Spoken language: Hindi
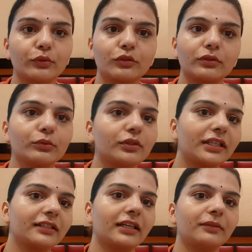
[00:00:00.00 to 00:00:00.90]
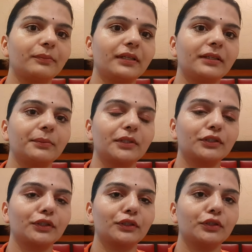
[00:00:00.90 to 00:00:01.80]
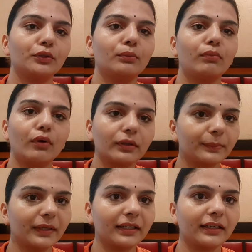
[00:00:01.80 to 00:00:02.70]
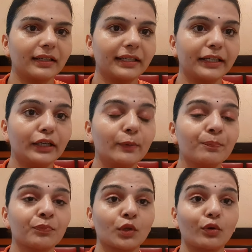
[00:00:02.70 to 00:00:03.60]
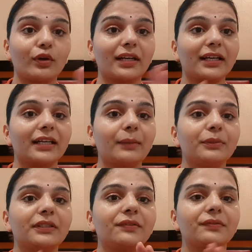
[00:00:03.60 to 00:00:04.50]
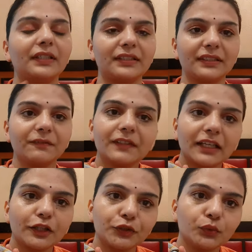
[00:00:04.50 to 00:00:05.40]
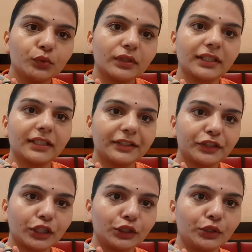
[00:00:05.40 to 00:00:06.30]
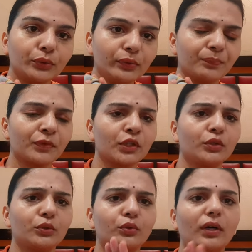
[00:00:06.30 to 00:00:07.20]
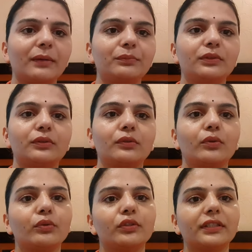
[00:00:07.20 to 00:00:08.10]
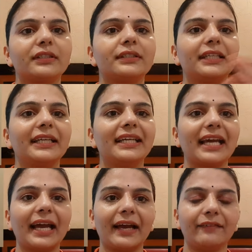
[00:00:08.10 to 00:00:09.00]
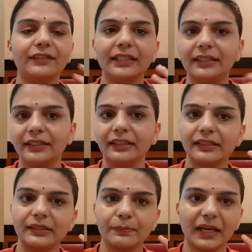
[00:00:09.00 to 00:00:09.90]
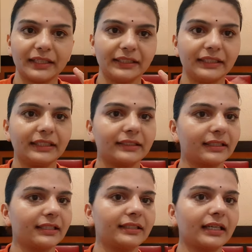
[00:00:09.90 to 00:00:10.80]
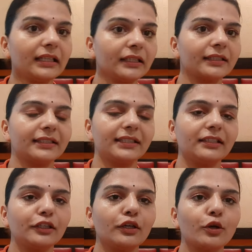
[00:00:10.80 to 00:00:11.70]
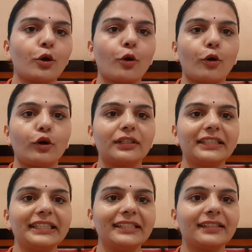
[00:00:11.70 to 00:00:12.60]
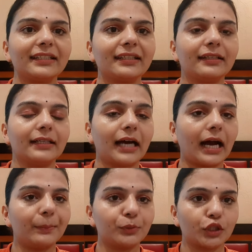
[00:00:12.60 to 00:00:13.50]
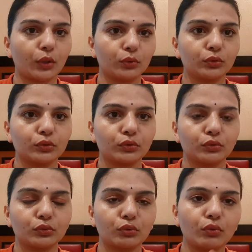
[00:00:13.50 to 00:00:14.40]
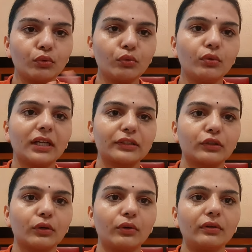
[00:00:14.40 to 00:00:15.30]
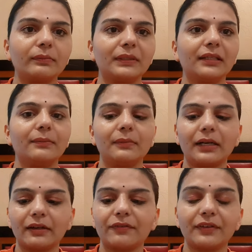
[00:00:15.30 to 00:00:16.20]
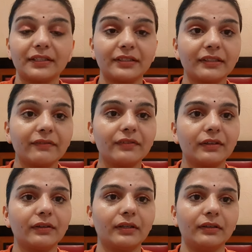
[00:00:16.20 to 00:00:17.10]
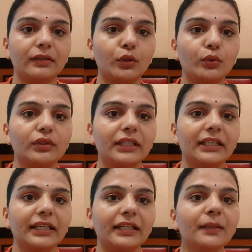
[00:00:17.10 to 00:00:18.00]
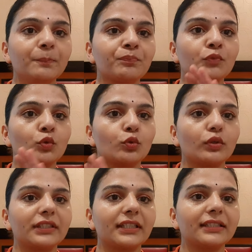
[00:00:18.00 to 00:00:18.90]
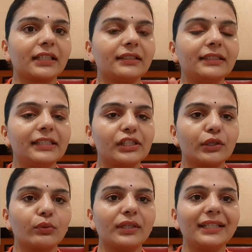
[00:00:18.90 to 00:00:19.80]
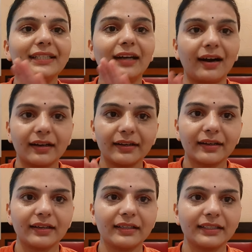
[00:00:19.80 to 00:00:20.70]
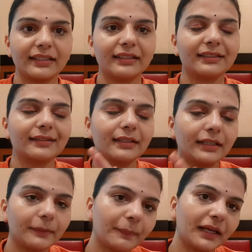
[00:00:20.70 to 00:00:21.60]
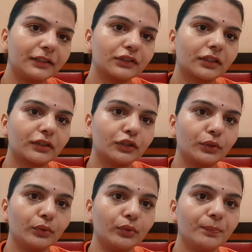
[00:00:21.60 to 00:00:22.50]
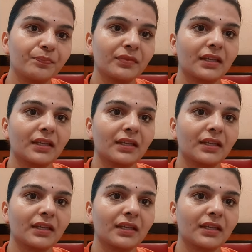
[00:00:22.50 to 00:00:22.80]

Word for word: है उन उसके साथ पेयर अप कर सकते हो बहुत प्यारा लगेगा और अगर आप इसे फेस्टिव के लिए यूज़ करना चाहते हो तो आपको जस्ट एक हैवी ईयरिंग्स पहननी है इसके साथ ठीक है और नीचे आप चाहो तो उसको थोड़ा सा और मतलब अगर फेस्टिव लुक देना है तो इसके साथ नीचे कोई डार्क कलर का स्कर्ट पहन सकते हो